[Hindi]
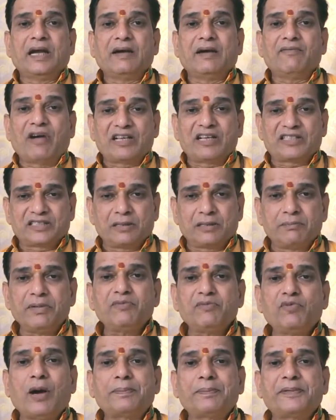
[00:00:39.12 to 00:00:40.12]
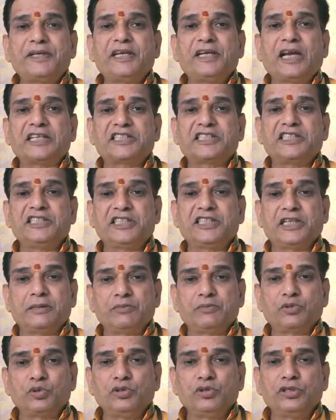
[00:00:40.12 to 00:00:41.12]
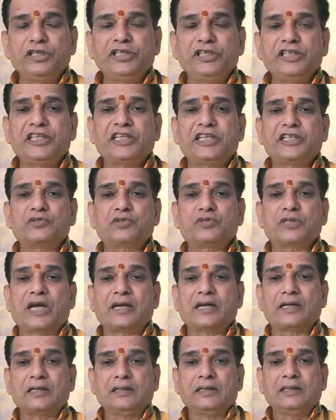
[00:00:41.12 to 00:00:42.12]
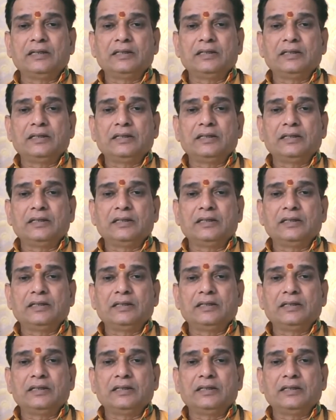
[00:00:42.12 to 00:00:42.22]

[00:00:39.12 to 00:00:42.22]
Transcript: क्या वास्तव में वो आपकी राशि जन्म कुंडली के अनुसार